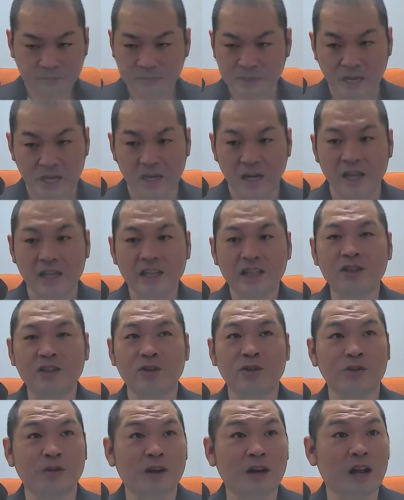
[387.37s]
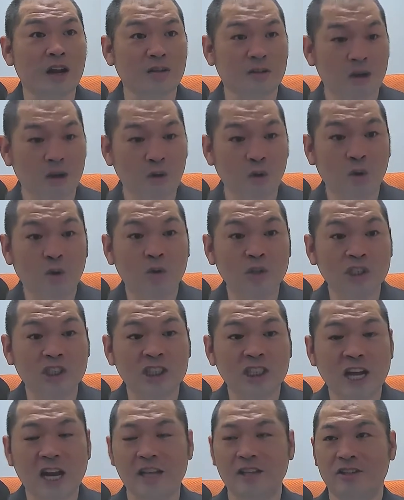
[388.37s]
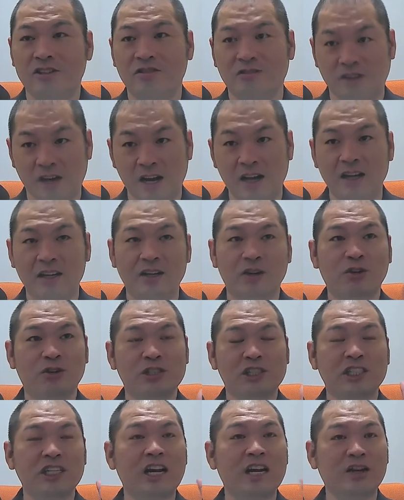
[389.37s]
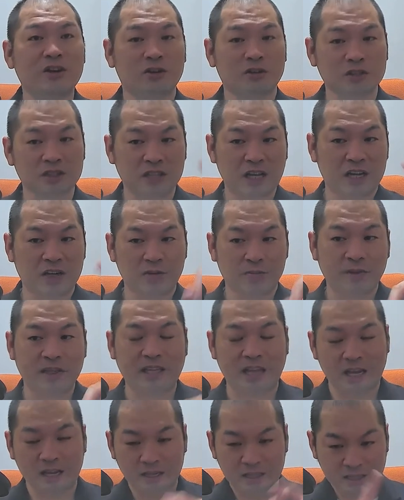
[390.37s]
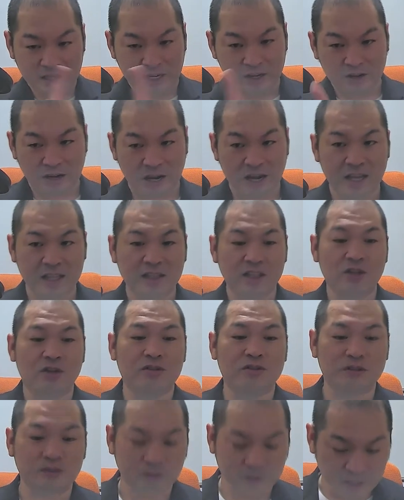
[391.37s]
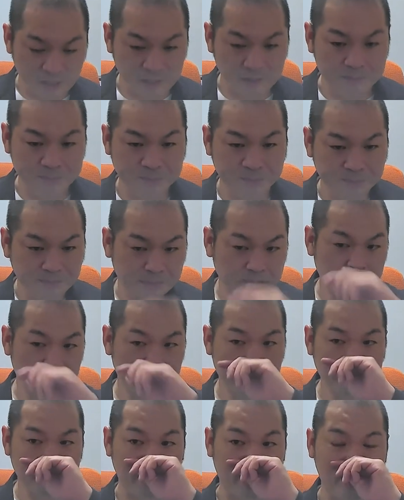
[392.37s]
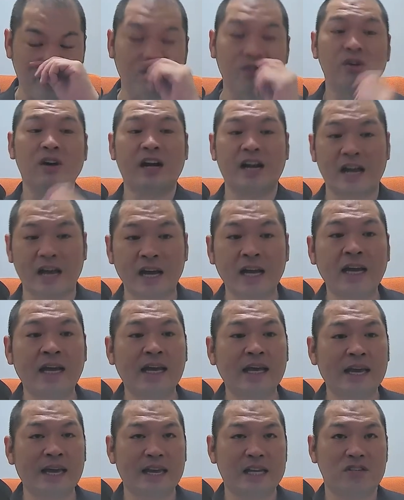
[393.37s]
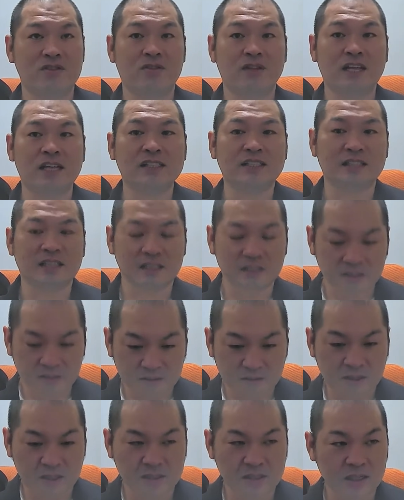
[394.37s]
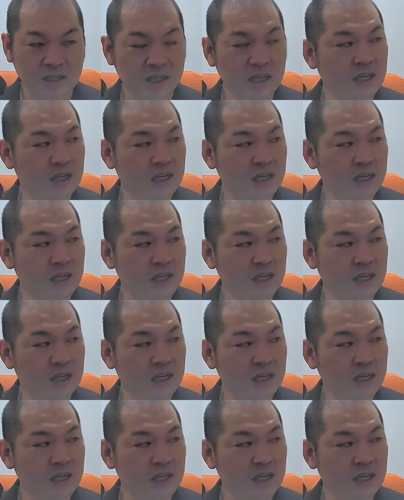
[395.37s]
LINE アットって言わないのか、公式 LINE っていうのか、公式 LINE の方、あの、また概要欄貼っておくので、えそこから相談してきてください。